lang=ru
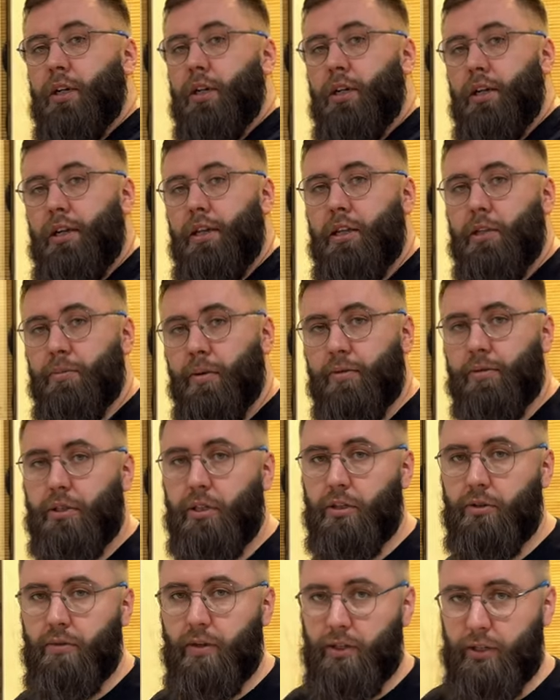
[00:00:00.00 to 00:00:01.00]
клеить по всей
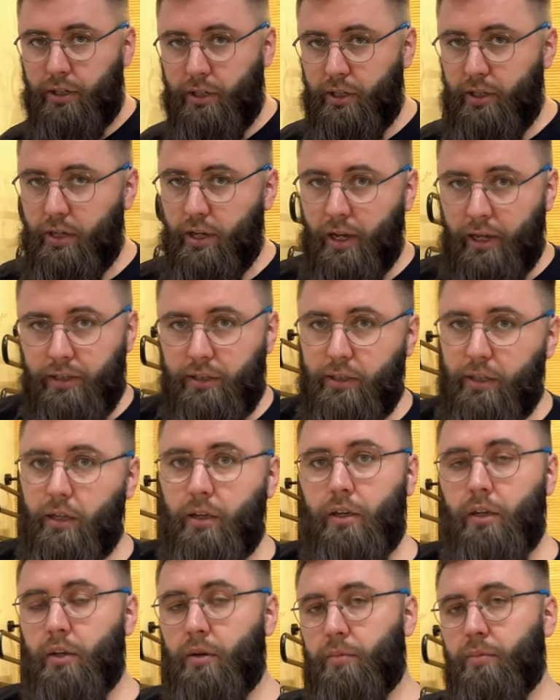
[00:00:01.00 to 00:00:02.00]
квартире, а это
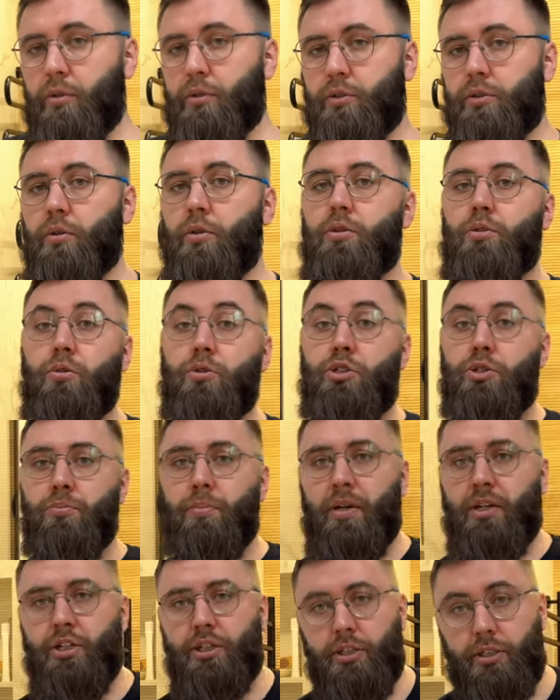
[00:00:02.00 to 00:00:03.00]
будет стоить очень
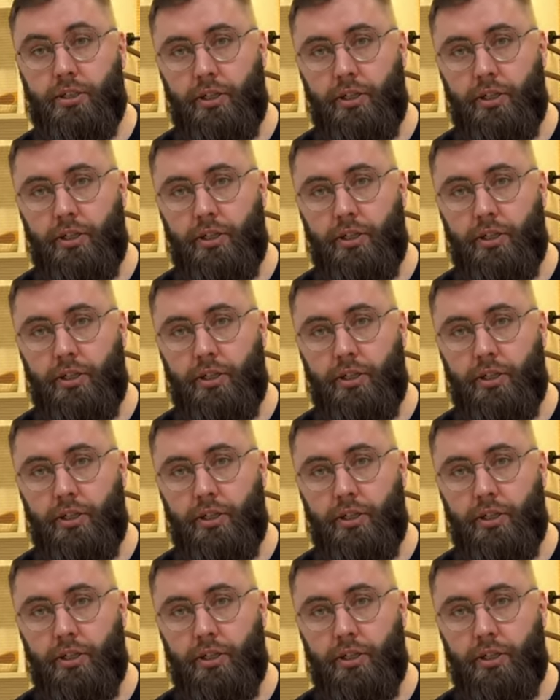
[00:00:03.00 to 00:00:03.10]
больших